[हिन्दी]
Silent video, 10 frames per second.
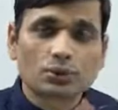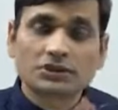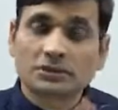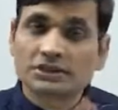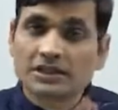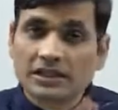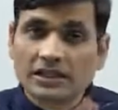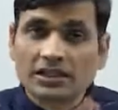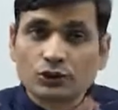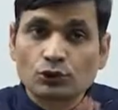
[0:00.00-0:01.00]
को समझने
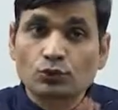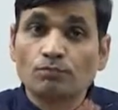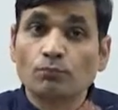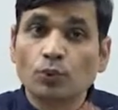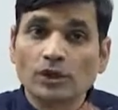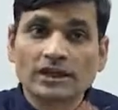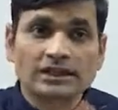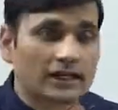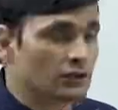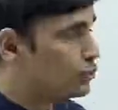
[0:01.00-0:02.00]
का जो वो मूल्य
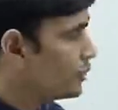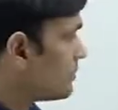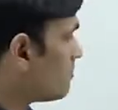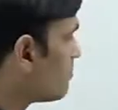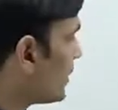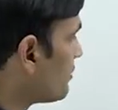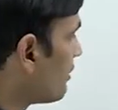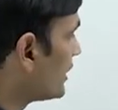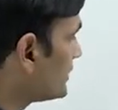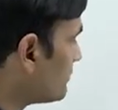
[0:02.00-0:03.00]
था जो उन्हें
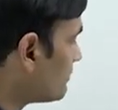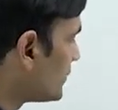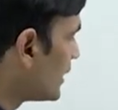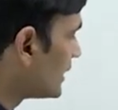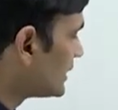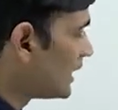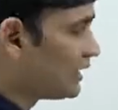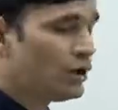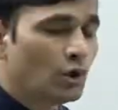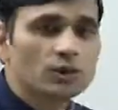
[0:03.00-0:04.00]
परिवार से मिला था
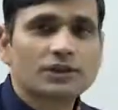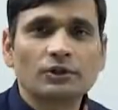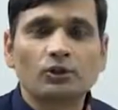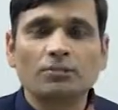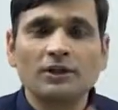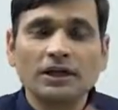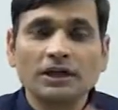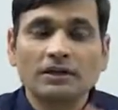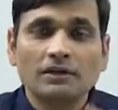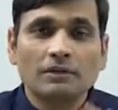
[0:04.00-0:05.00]
उसने उनमें
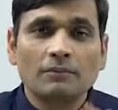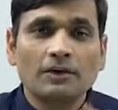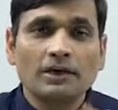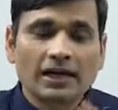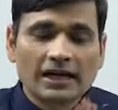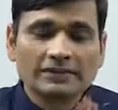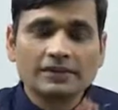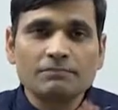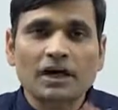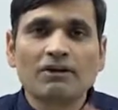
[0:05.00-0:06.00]
एक
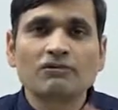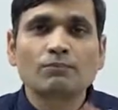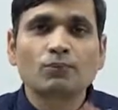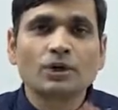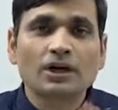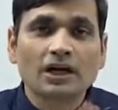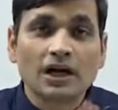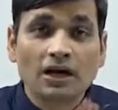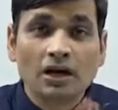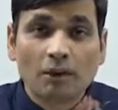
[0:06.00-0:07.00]
ऐसे मानवीय मूल्य
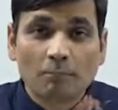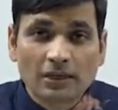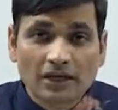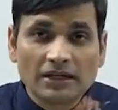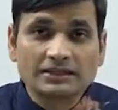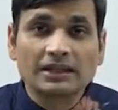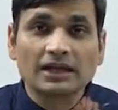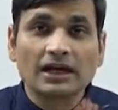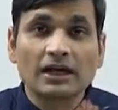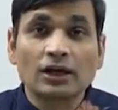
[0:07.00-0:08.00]
का विकास
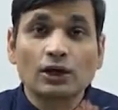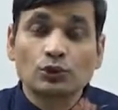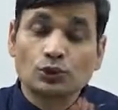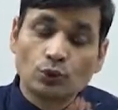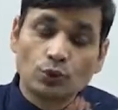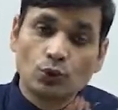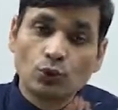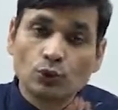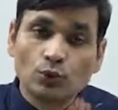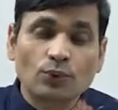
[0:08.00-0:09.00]
किया जो
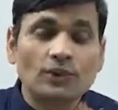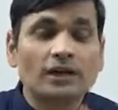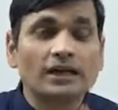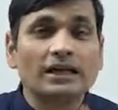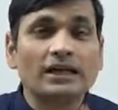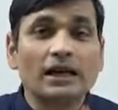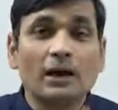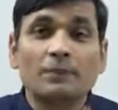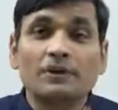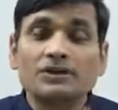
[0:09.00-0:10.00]
लोगों के लिए
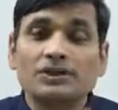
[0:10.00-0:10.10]
अपने